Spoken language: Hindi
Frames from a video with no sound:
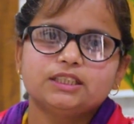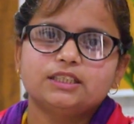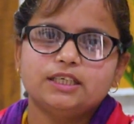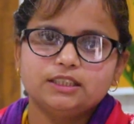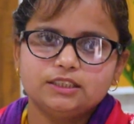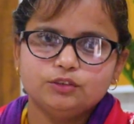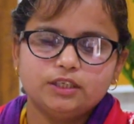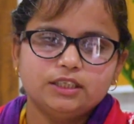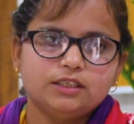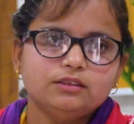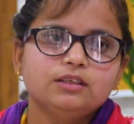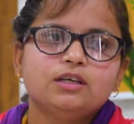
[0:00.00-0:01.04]
सरकार के
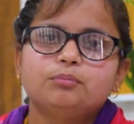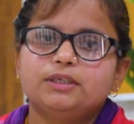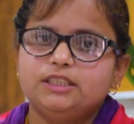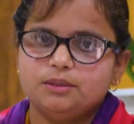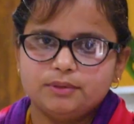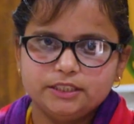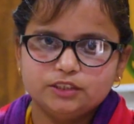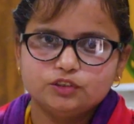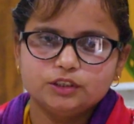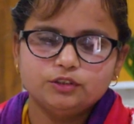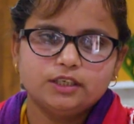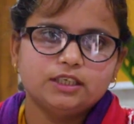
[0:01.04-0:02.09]
द्वारा भट्टा मालिकों
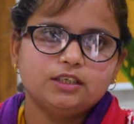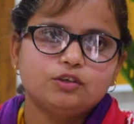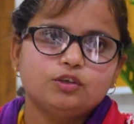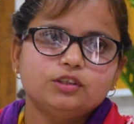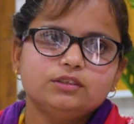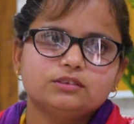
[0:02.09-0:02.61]
के द्वारा और